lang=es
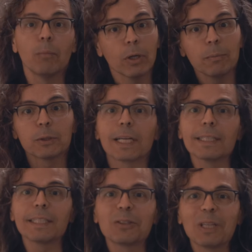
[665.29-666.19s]
Bueno, pues aquí
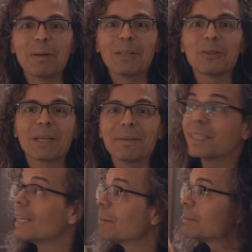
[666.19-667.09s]
te estoy hablando otra vez
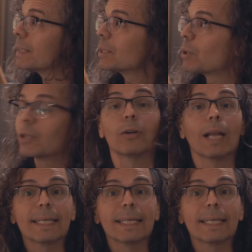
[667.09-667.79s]
en la misma situación.